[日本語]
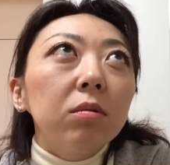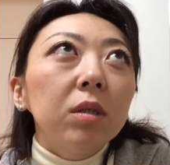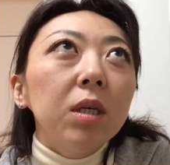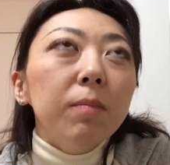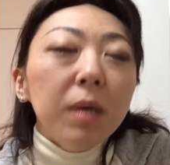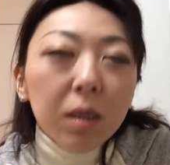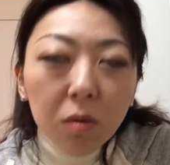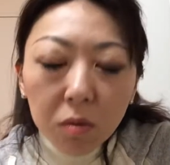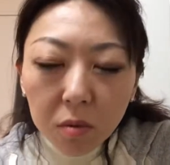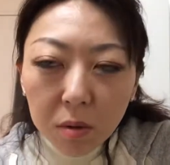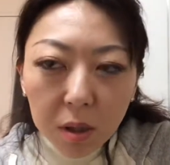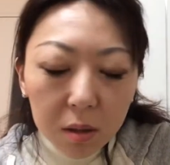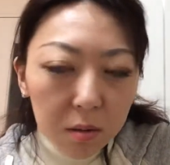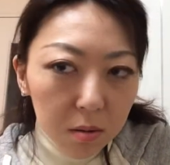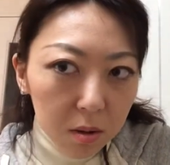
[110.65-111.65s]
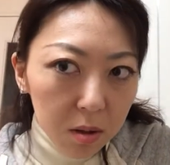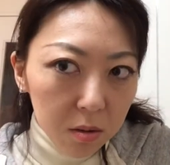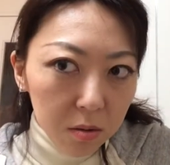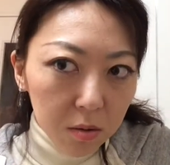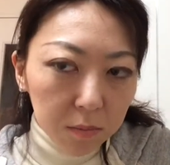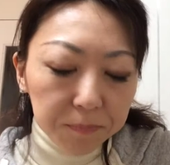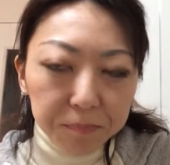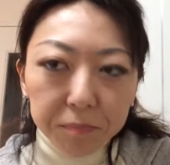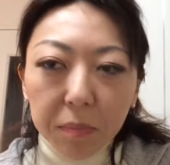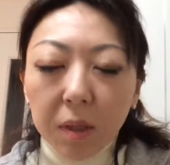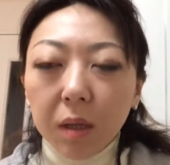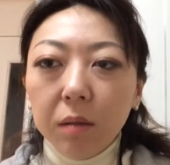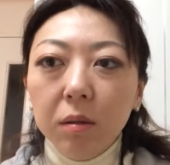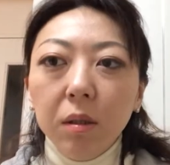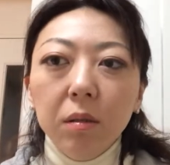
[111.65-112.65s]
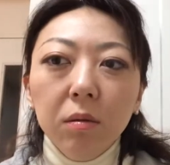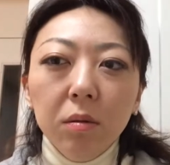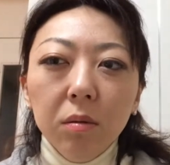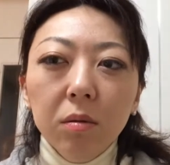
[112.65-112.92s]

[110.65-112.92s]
決まり事があるんですよってい